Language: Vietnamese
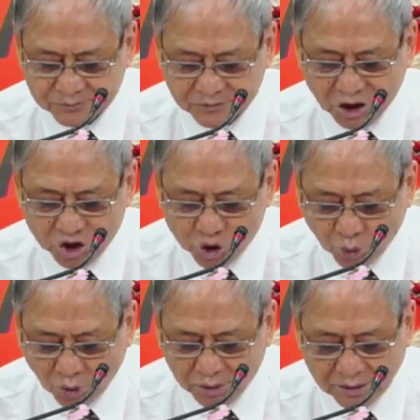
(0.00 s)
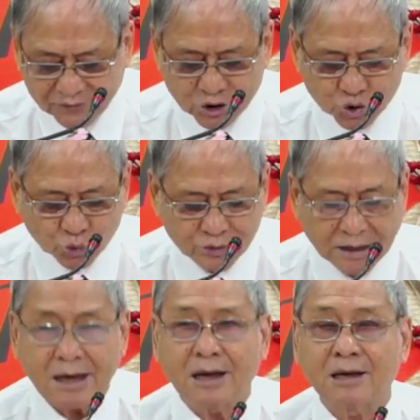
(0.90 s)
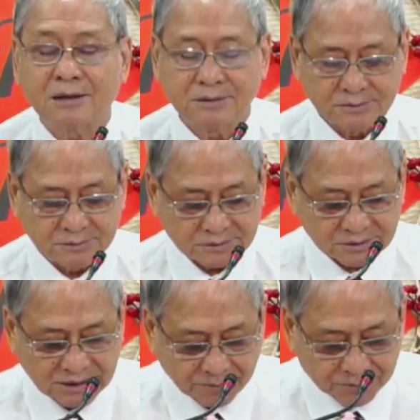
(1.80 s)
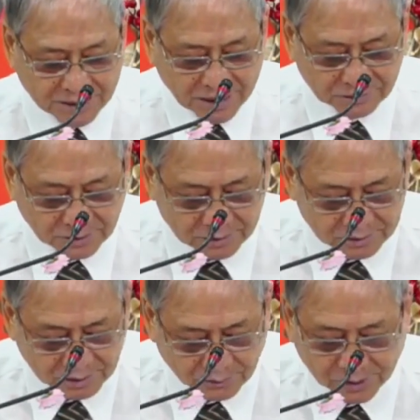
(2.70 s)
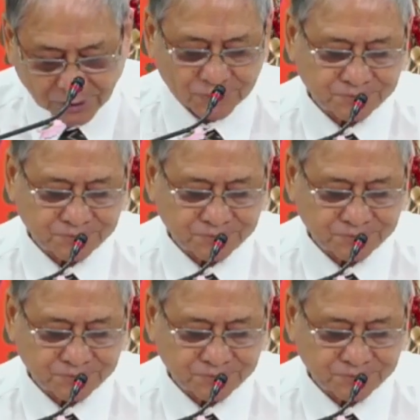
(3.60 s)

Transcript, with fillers: được Chúa là vị chủ nhà, tiếp đãi thật nồng hậu.